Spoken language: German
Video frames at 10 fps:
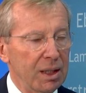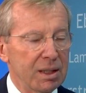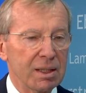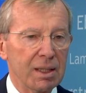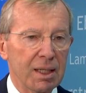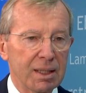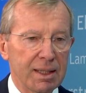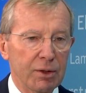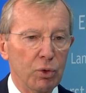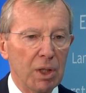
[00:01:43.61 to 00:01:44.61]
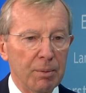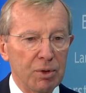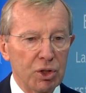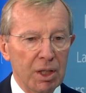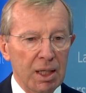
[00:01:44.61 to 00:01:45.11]
letzten Tagen sehr
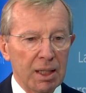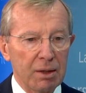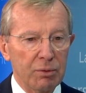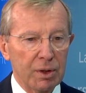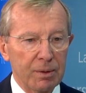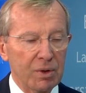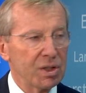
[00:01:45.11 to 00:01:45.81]
dynamisch geworden.